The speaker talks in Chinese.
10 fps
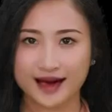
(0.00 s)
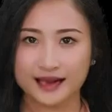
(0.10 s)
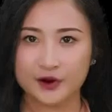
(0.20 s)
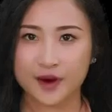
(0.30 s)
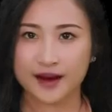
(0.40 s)

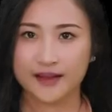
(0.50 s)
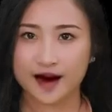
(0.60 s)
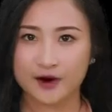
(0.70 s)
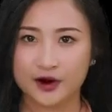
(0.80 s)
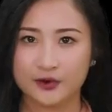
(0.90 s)
欢迎
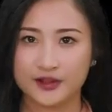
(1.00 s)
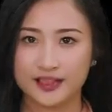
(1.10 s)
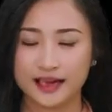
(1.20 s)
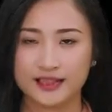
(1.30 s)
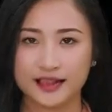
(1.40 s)
来到
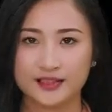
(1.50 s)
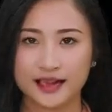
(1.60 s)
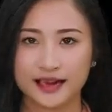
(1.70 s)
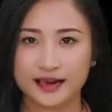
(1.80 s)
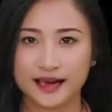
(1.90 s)
News T
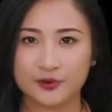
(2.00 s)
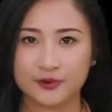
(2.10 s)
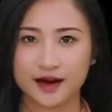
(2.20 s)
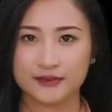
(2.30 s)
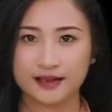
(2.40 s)
T 七
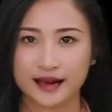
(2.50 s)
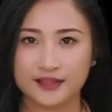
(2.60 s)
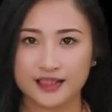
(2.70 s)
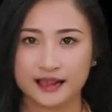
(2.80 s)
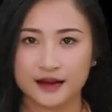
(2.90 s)
零，
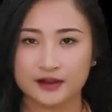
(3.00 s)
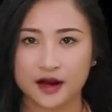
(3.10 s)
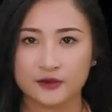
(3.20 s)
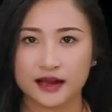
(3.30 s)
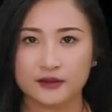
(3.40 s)
点击
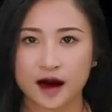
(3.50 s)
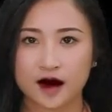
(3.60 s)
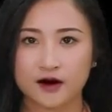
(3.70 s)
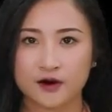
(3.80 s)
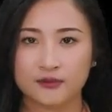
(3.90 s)
订阅
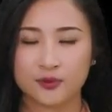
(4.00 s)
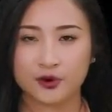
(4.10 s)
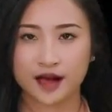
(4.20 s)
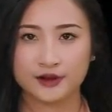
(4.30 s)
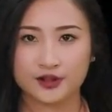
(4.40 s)
频道，
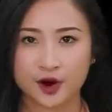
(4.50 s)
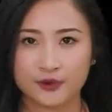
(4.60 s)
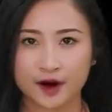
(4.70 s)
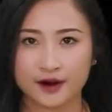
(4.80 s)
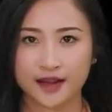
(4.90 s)
不要
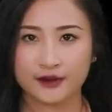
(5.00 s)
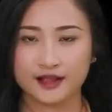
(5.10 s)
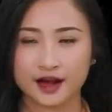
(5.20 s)
错过当